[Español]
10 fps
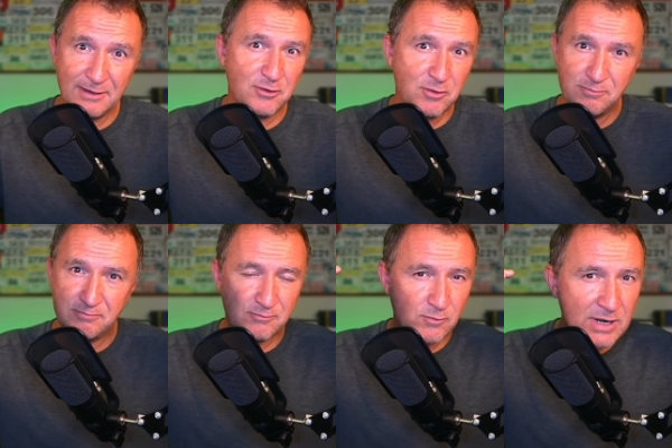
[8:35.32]
o
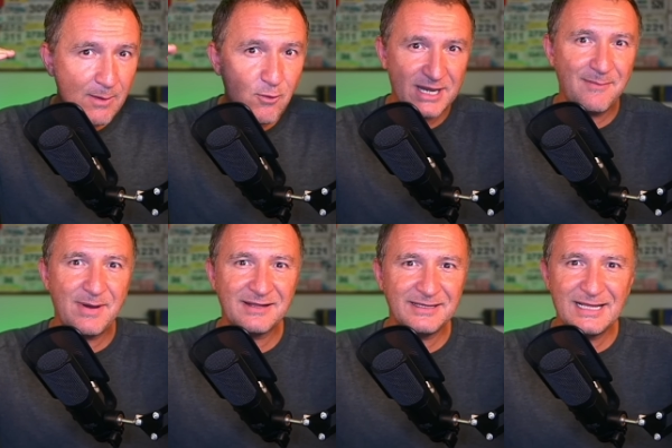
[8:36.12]
una buena
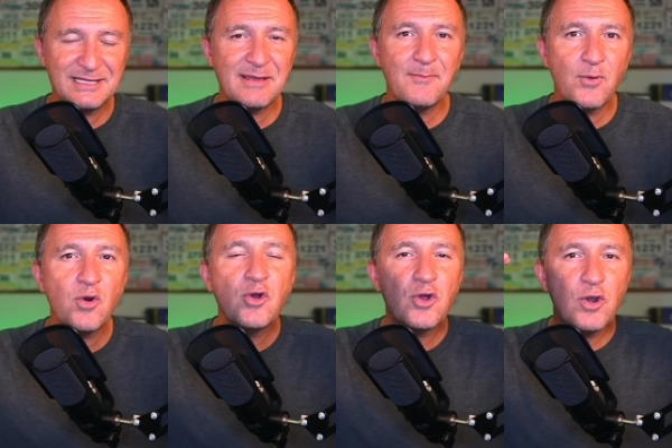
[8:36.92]
parte del tiempo
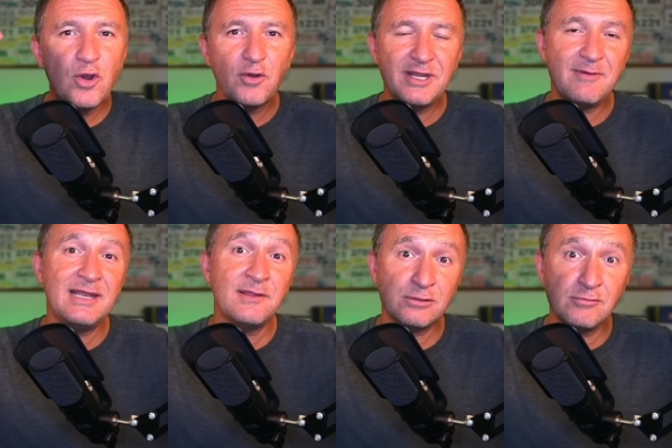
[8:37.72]
los
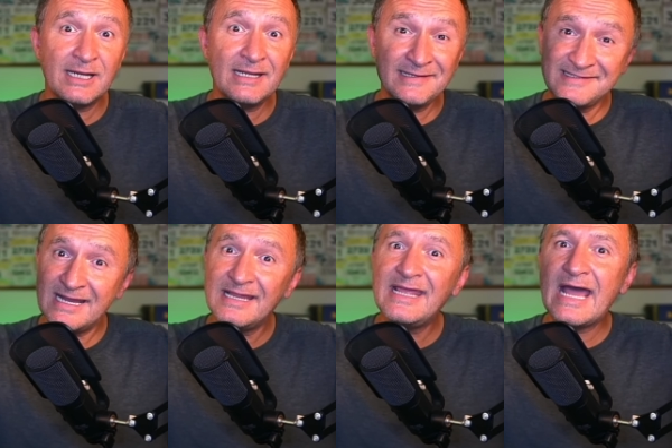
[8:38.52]
niveles de azúcar en sangre